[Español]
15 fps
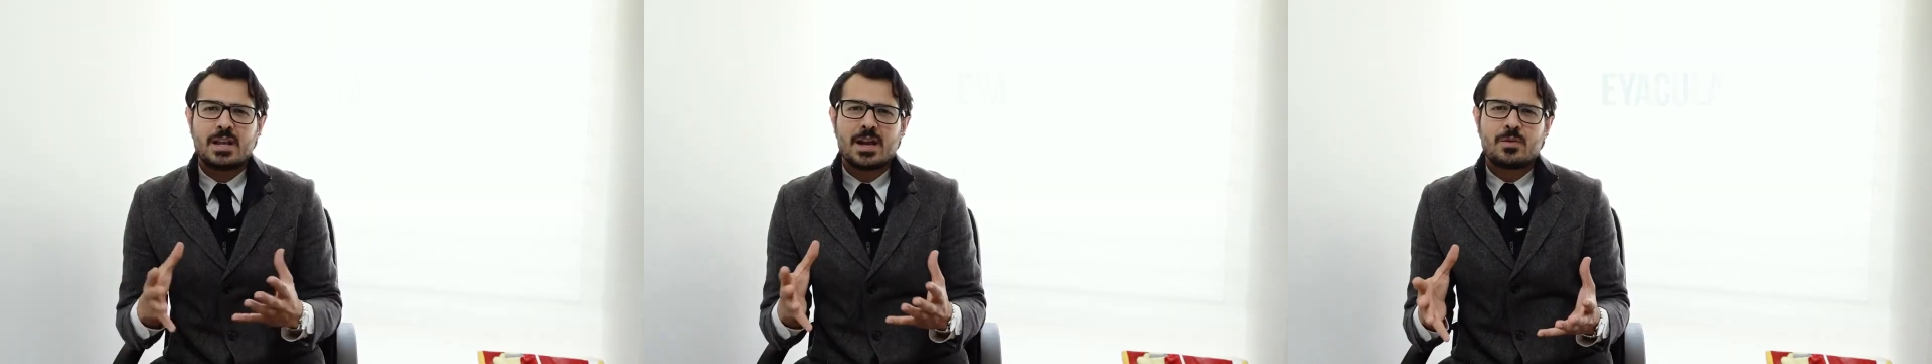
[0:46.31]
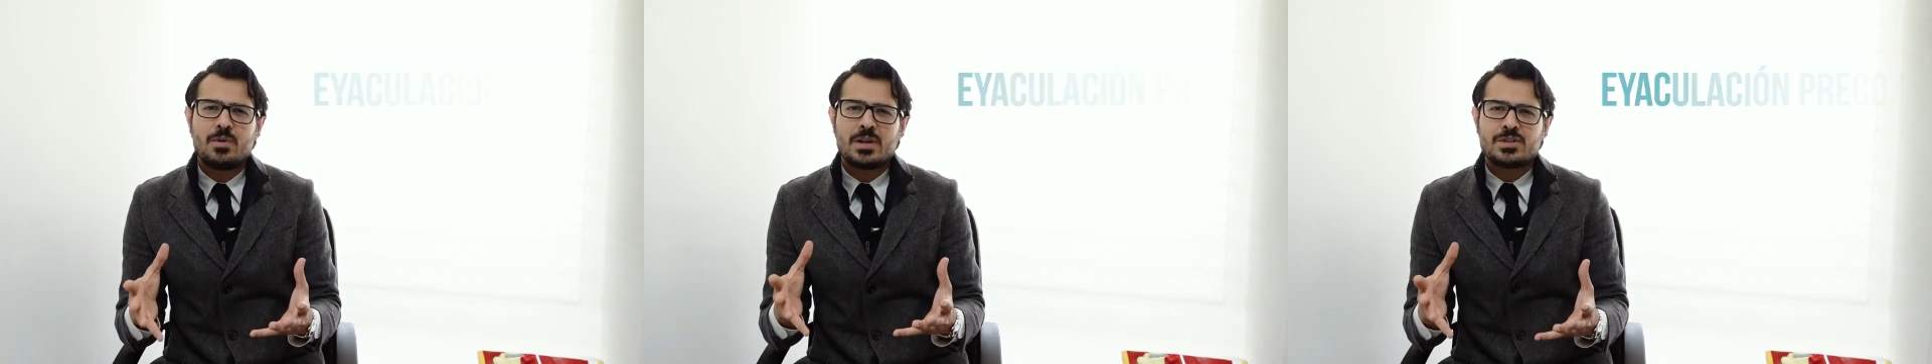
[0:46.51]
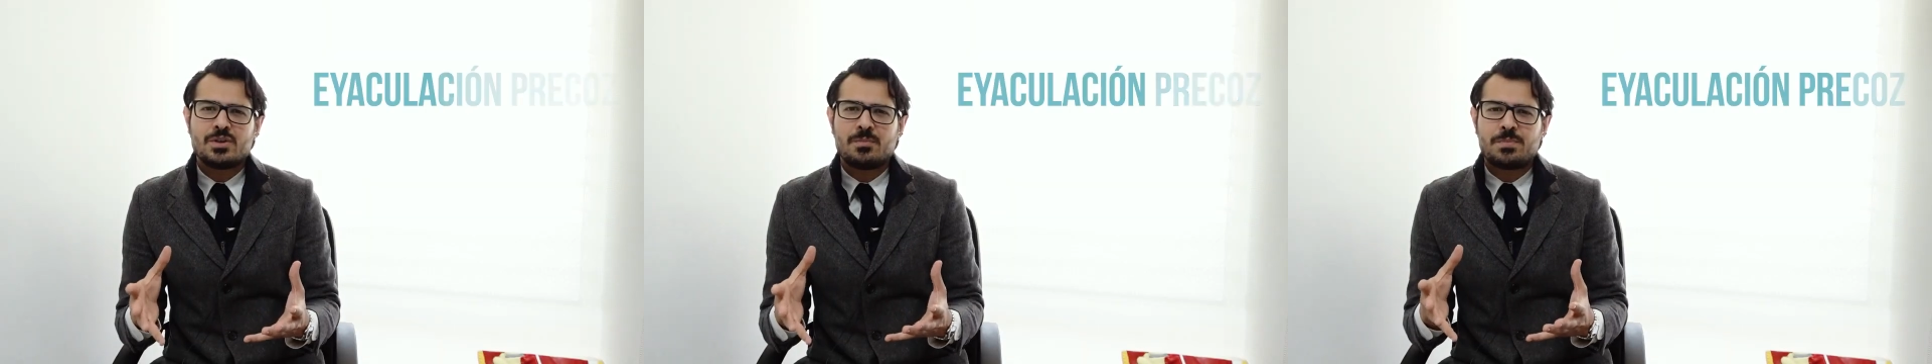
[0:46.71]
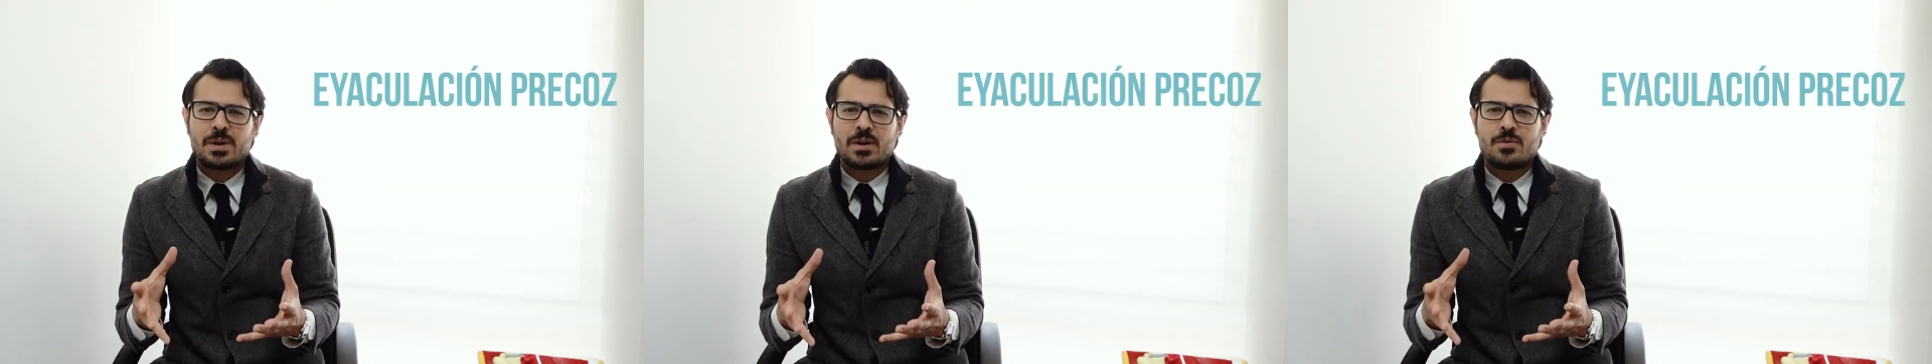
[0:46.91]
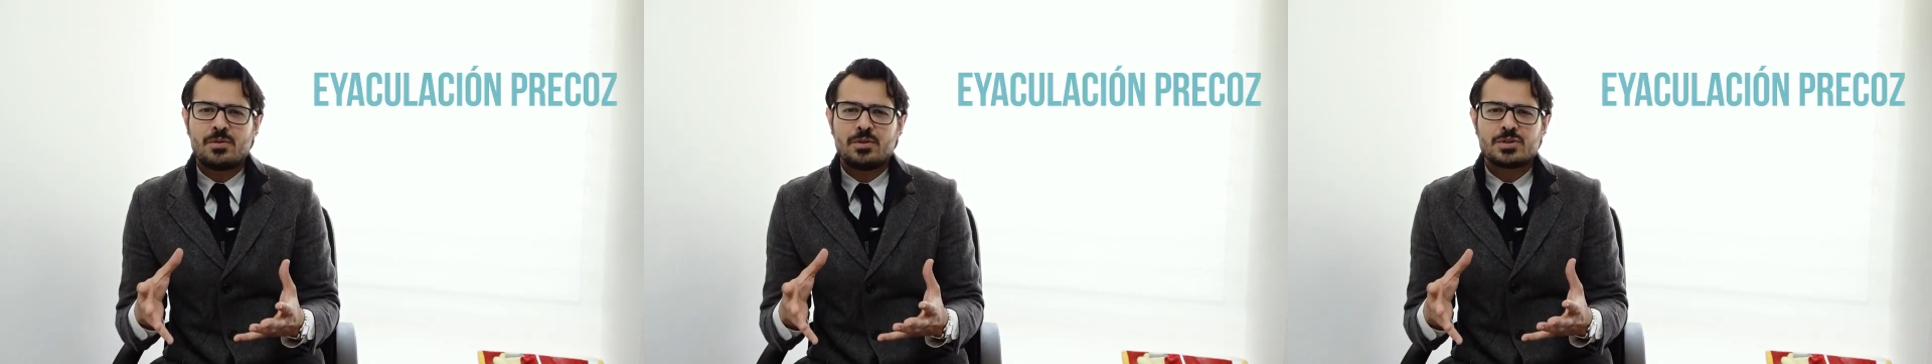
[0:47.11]
La eyaculación
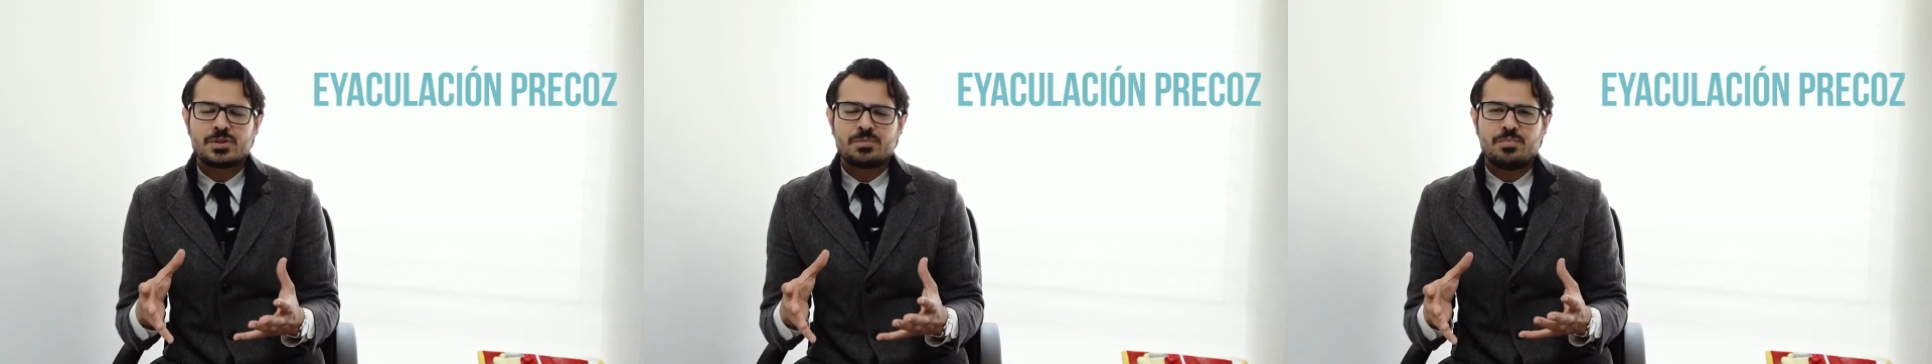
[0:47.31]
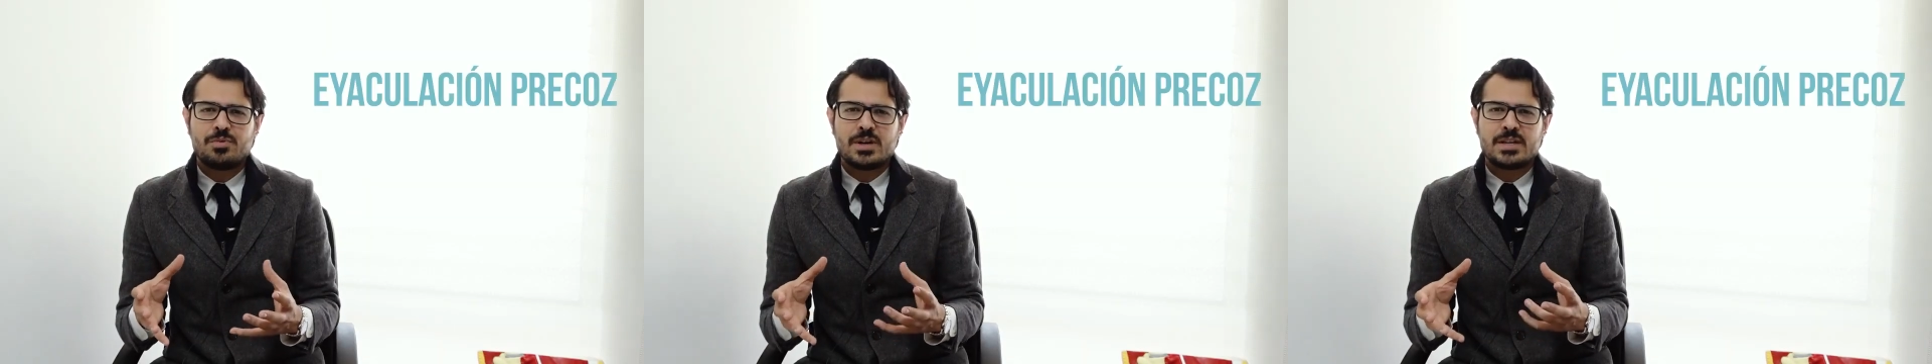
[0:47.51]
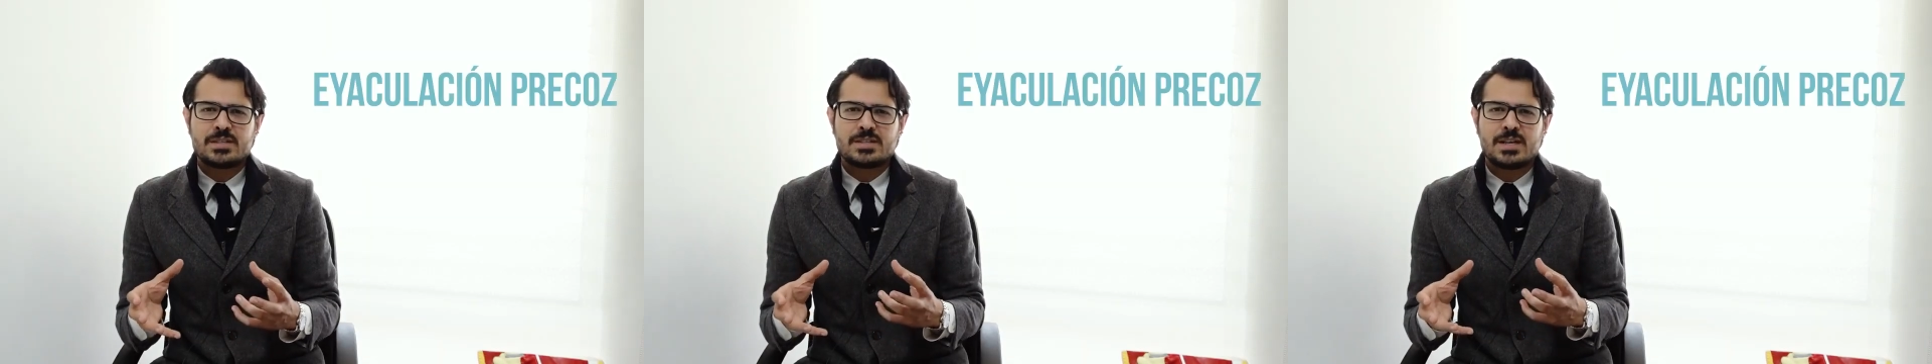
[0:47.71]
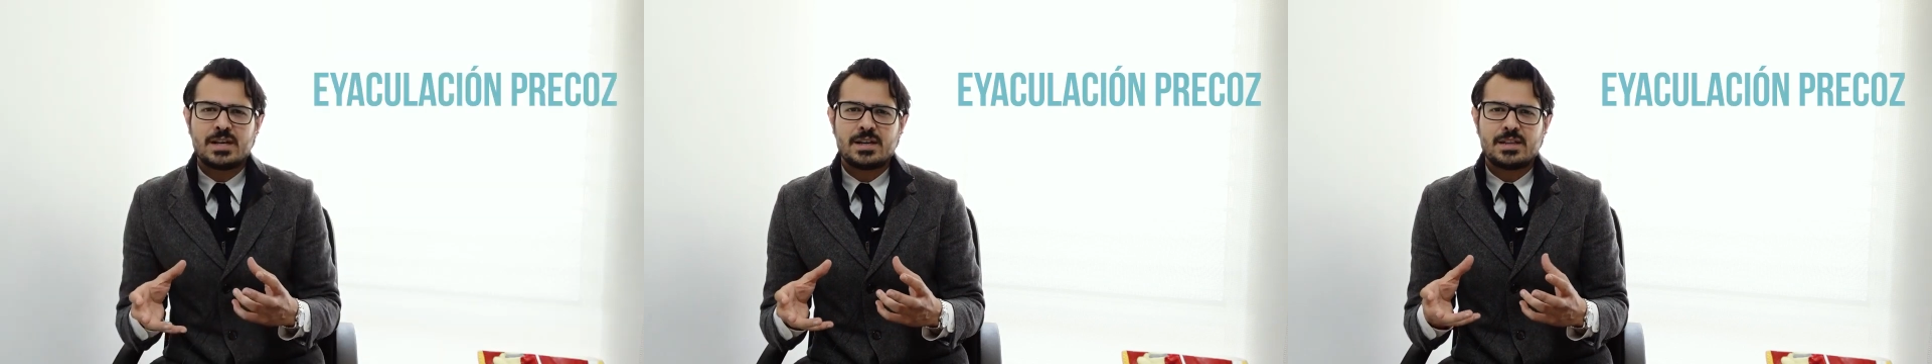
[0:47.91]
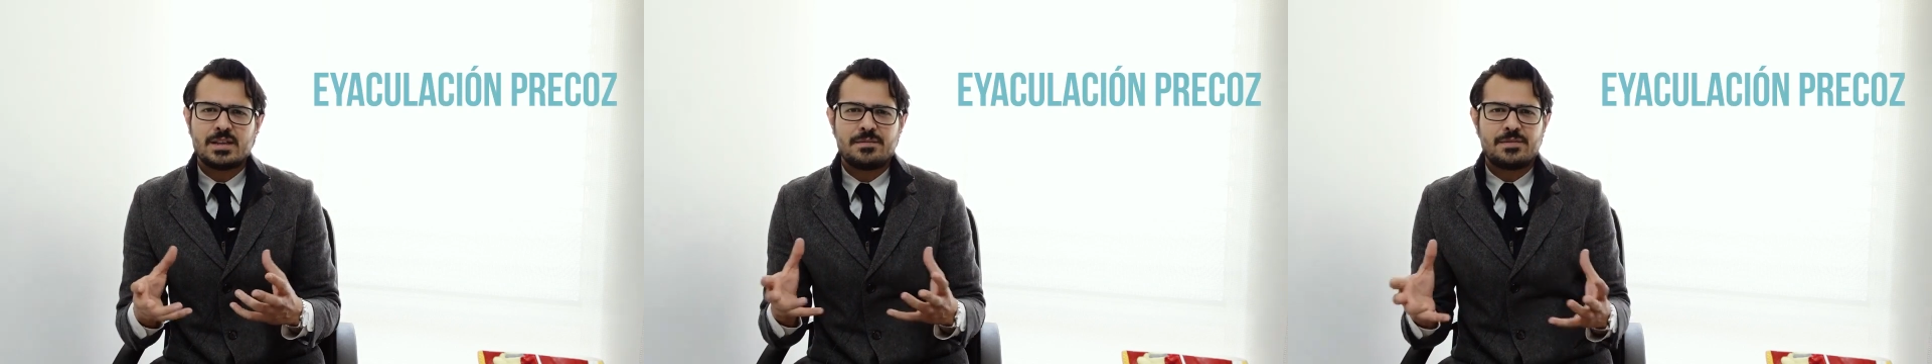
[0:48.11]
precoz puede
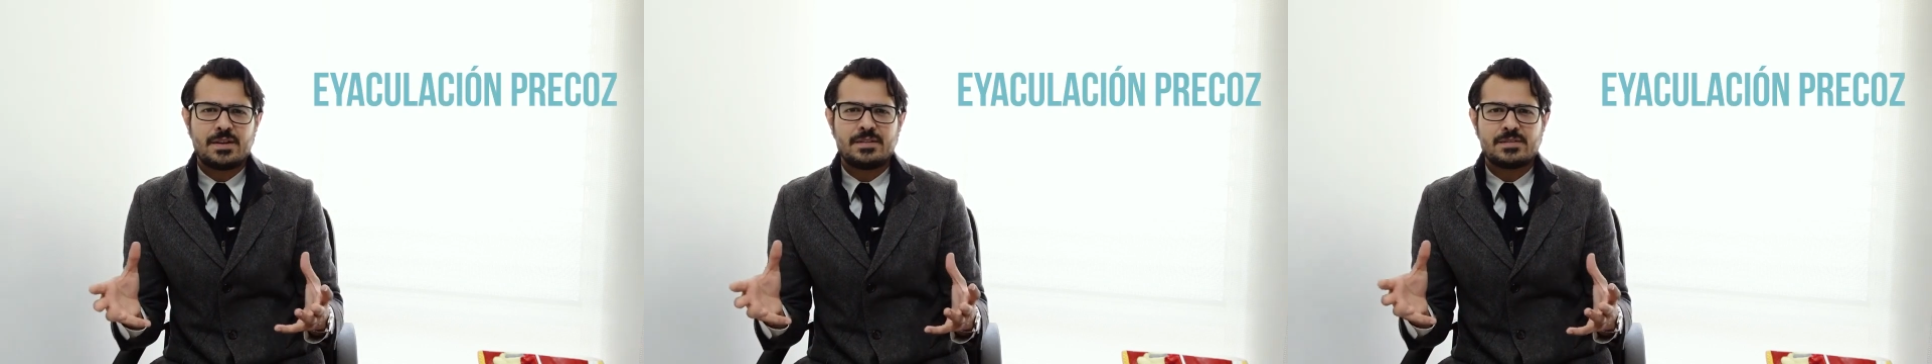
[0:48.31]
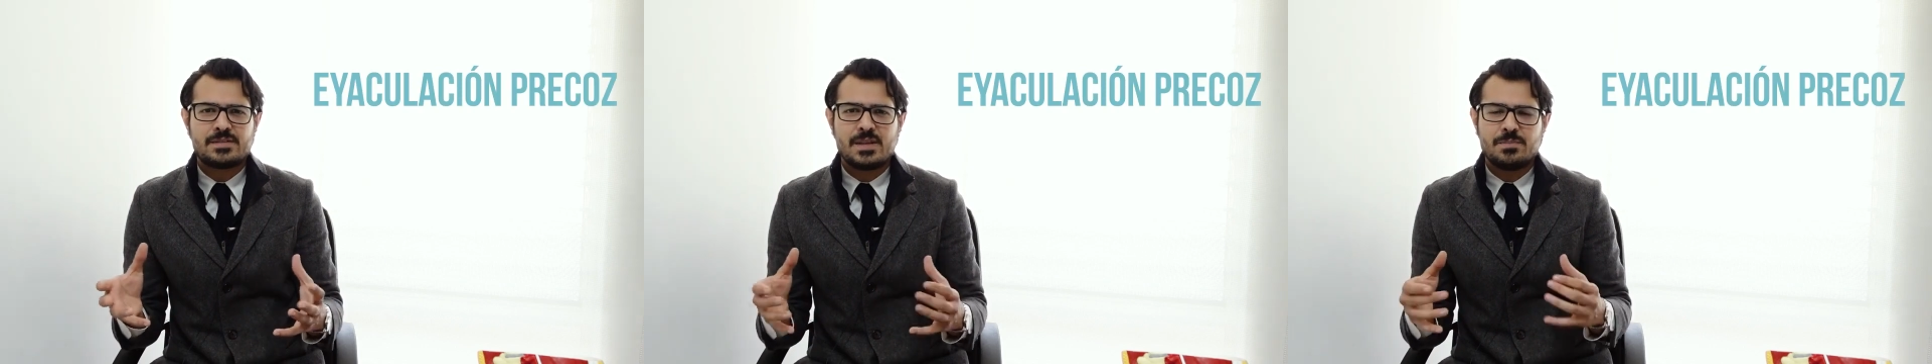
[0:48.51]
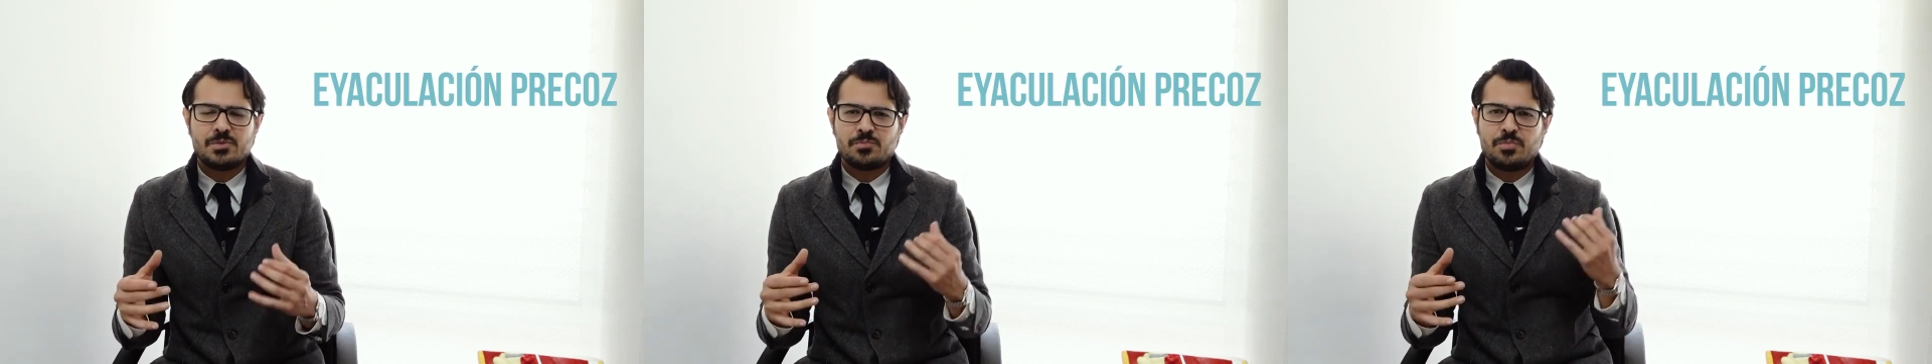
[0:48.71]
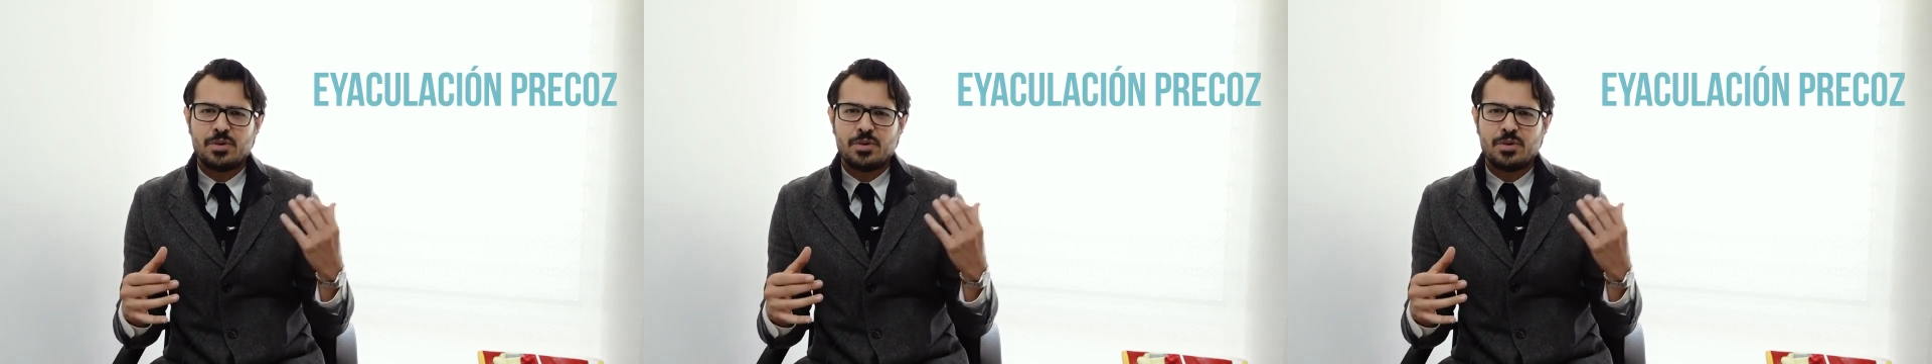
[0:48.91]
ser de diferentes tipos,